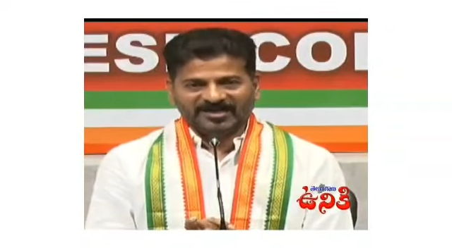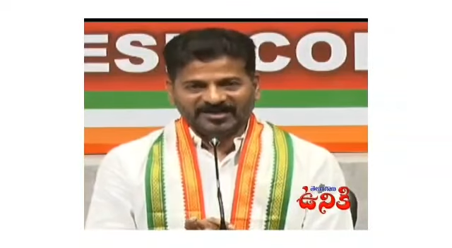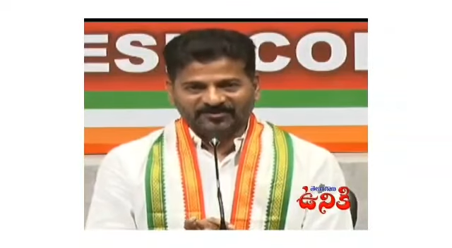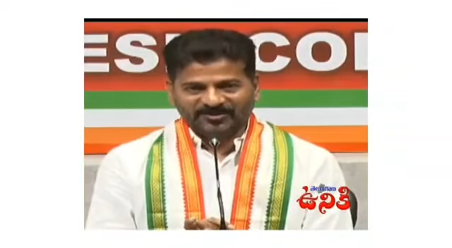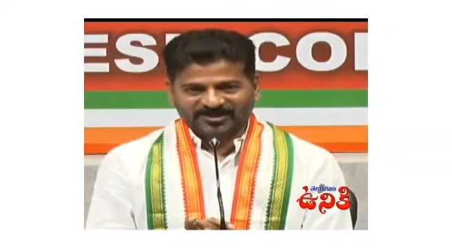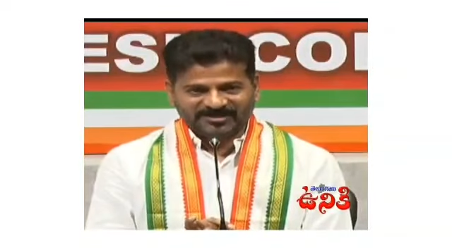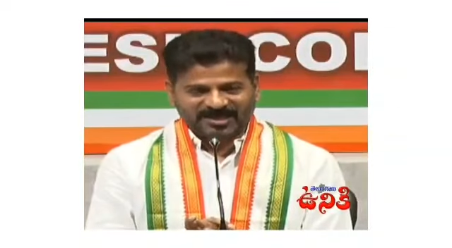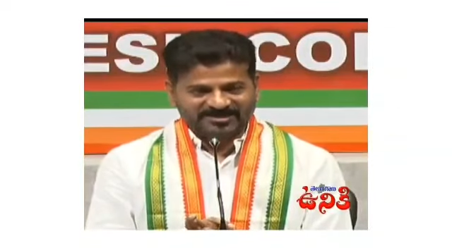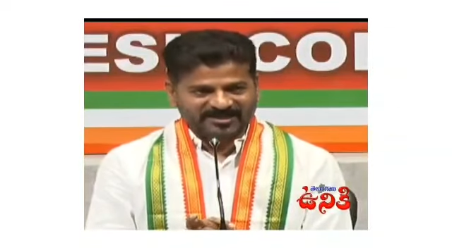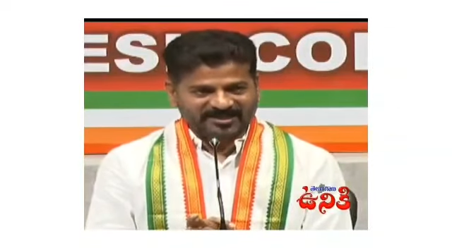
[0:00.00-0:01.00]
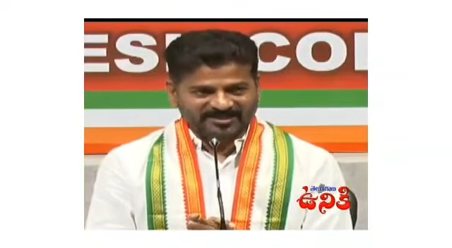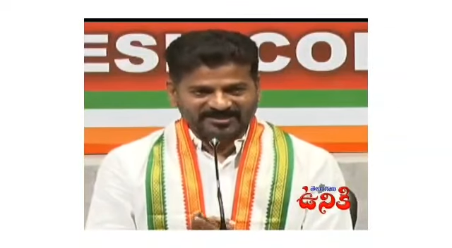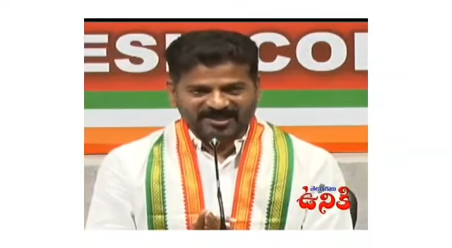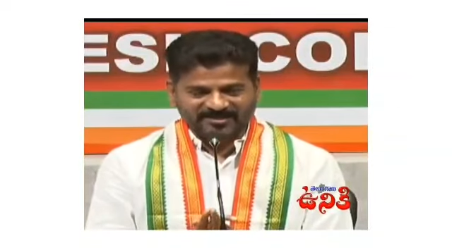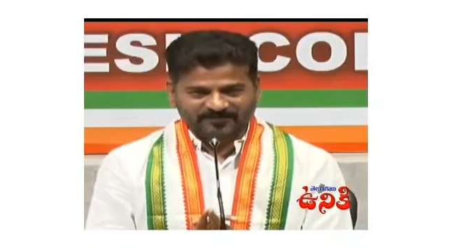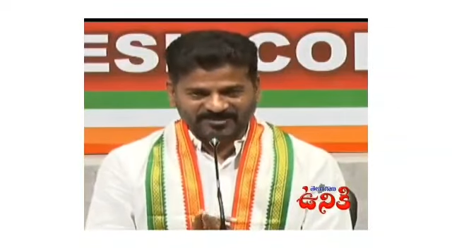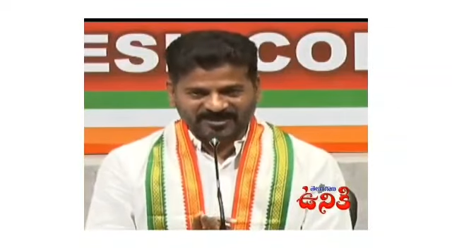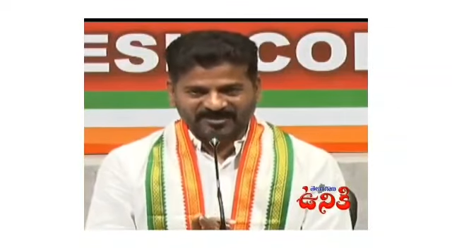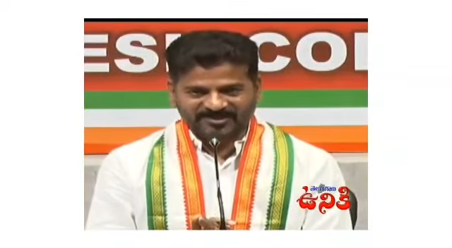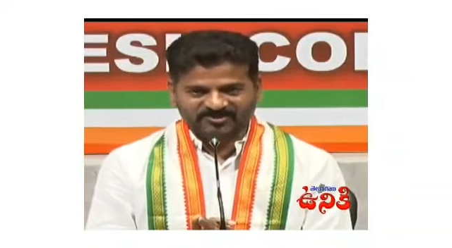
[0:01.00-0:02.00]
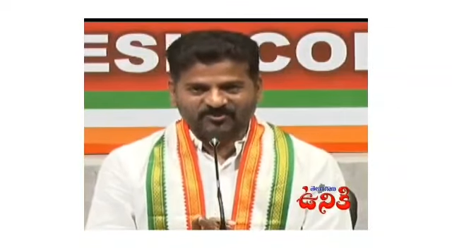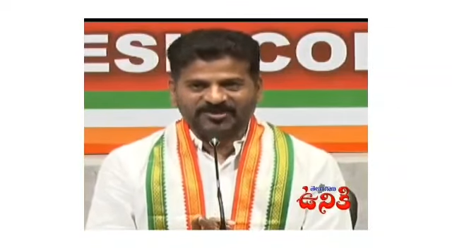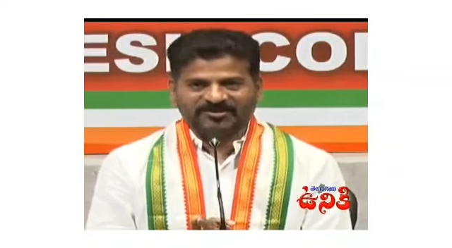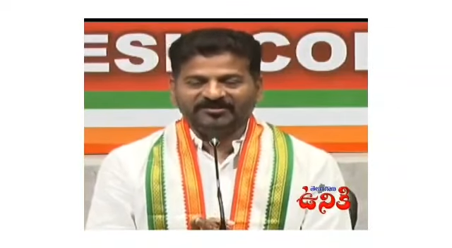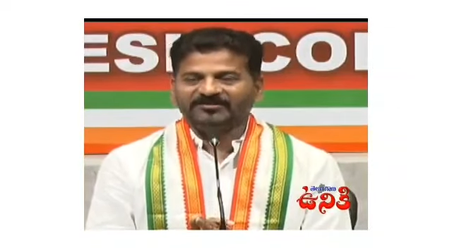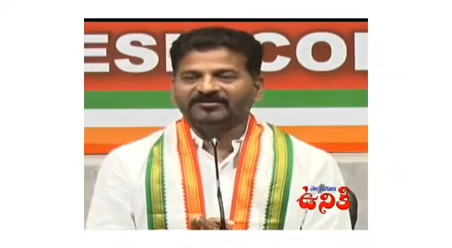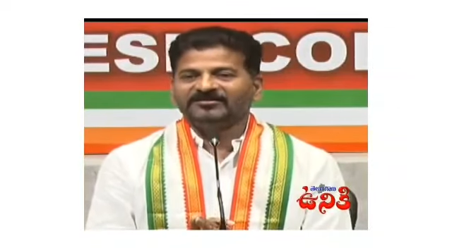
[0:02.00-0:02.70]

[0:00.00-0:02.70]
ఆనాడు వైఎస్ రాజశేఖర రెడ్డి గారిని ప్రసన్నం చేసుకొని